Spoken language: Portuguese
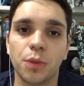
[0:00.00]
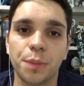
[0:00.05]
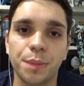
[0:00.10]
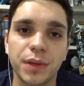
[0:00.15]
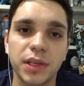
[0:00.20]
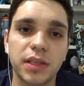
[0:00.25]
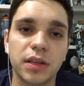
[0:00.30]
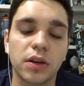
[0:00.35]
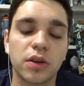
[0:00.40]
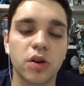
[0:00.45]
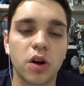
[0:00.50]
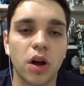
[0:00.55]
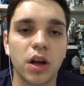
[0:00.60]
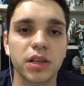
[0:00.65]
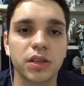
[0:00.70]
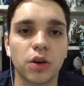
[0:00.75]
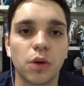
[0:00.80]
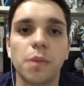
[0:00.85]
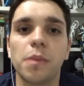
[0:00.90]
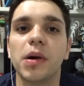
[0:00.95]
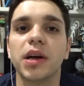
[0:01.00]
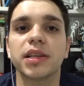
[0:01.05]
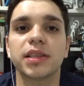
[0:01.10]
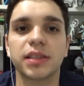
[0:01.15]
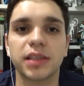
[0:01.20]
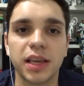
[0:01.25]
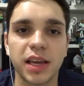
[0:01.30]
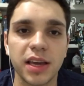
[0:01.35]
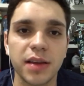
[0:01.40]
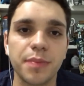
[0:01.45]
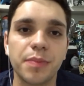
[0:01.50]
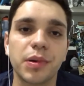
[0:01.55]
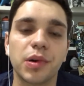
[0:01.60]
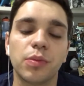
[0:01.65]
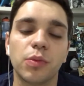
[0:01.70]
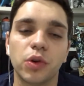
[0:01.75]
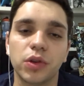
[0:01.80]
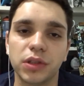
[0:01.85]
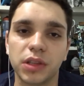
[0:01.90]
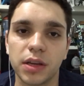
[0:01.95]
Do bicicross eu passei
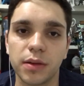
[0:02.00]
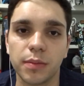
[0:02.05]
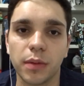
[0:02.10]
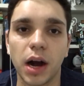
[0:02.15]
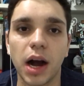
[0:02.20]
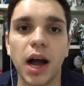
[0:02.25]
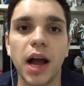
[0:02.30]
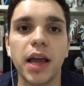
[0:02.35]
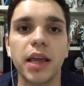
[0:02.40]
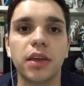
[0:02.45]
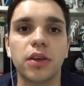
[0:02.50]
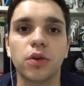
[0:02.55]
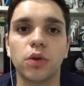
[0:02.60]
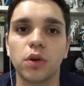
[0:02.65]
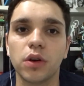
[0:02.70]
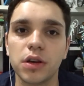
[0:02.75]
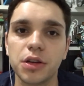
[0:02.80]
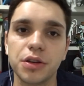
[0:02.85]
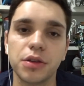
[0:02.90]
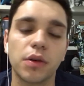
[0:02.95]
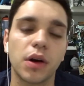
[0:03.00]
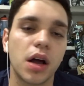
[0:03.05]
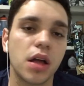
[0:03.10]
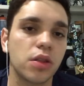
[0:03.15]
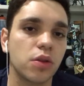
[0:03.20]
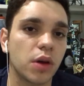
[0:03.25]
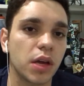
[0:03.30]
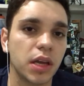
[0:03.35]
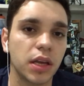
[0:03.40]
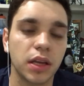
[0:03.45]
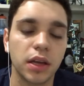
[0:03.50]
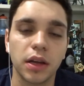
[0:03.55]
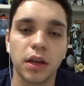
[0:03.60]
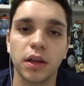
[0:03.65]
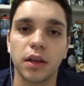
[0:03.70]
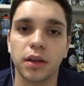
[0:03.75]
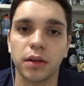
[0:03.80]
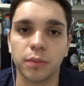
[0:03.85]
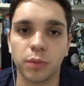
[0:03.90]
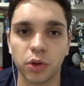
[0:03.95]
para o mountain bike. Hoje eu ando
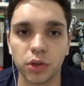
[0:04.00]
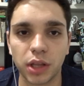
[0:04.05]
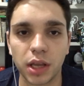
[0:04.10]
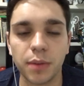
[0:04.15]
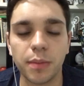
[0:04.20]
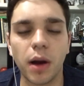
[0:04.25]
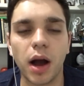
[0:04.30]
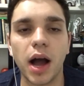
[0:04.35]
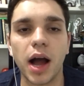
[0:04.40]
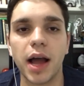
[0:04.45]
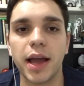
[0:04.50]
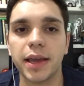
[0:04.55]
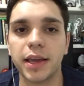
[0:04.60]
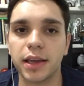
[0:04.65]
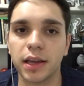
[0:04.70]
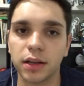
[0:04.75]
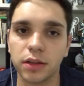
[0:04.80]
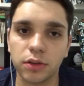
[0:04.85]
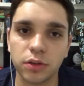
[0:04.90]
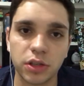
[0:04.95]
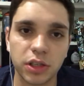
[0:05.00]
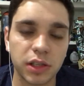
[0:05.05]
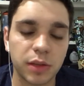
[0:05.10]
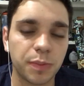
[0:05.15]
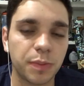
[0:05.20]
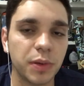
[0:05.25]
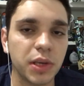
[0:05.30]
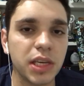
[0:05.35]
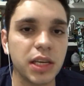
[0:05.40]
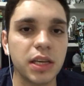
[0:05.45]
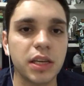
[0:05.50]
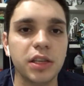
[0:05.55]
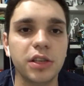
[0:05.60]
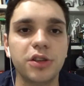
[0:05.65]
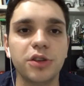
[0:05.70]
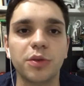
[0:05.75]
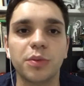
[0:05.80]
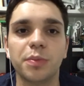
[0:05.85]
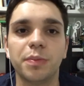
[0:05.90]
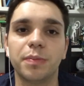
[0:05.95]
aí mountain bike, ando de
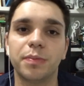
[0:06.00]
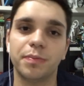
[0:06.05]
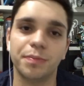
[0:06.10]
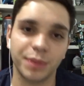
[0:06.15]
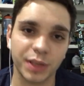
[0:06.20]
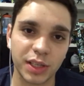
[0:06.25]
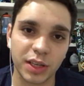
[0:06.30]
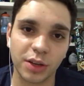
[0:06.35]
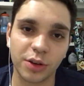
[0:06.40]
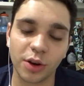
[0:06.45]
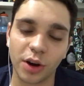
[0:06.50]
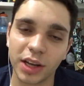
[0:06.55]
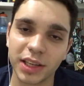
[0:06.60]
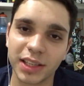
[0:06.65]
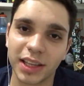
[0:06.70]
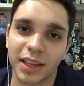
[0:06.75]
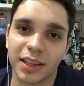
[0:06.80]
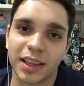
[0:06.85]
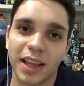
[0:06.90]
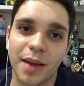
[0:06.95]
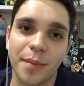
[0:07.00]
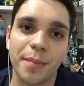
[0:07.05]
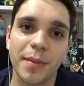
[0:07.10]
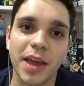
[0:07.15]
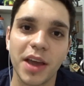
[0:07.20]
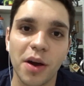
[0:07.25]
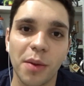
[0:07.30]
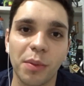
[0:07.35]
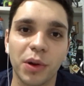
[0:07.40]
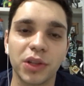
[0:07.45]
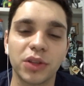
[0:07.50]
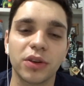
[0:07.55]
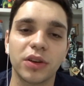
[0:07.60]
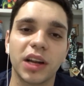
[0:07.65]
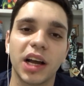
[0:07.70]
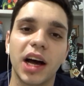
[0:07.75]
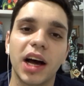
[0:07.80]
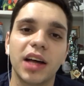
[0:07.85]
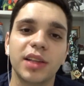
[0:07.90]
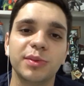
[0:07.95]
speed. O bicicross está até meio
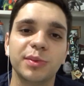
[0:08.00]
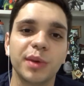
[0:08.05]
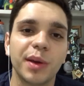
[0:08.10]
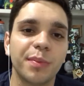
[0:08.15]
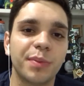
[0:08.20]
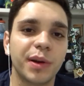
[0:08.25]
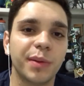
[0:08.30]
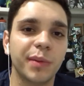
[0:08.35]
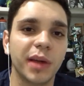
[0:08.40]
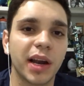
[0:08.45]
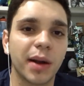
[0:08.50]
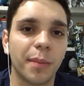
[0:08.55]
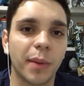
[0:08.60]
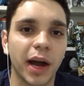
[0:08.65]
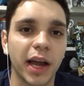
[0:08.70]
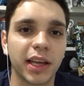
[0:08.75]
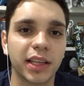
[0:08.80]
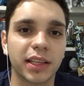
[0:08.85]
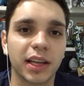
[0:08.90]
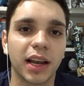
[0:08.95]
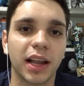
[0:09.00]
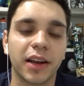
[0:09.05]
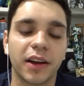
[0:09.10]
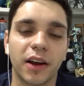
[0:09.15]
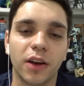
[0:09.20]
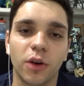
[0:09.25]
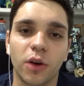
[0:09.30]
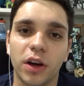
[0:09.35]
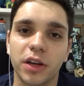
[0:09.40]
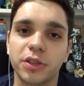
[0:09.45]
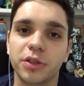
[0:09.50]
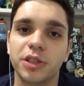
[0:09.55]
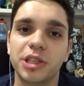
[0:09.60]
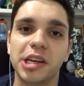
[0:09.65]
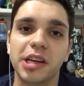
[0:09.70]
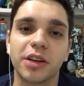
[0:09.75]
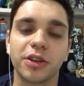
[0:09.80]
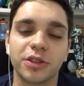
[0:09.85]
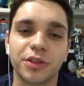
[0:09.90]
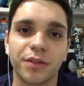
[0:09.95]
abandonado. Minha primeira bike está lá na
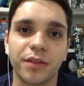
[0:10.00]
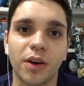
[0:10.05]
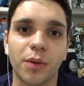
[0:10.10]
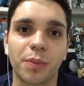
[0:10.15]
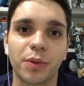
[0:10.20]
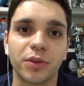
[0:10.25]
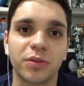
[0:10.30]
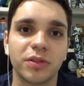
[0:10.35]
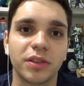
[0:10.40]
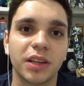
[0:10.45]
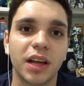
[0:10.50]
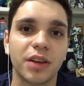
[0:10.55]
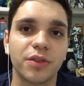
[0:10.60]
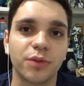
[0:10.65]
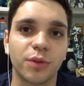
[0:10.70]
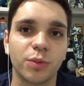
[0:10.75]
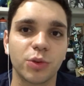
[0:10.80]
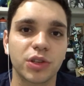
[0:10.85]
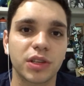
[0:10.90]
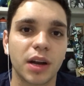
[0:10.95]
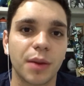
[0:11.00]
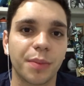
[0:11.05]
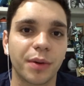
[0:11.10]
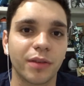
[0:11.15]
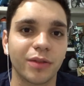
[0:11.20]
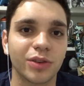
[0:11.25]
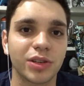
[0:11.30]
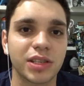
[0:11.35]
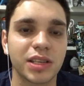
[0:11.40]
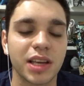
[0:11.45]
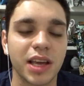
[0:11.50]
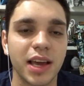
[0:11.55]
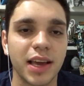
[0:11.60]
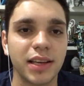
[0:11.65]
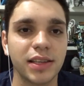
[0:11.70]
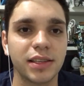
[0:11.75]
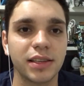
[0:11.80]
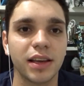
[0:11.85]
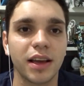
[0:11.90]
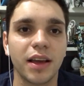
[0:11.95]
loja. O dia que eu tiver a oportunidade vou mostrar para
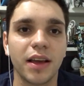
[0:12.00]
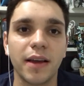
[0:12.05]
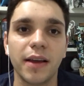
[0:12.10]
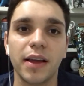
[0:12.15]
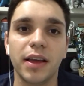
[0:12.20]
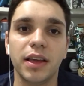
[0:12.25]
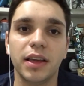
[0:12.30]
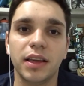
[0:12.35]
vocês.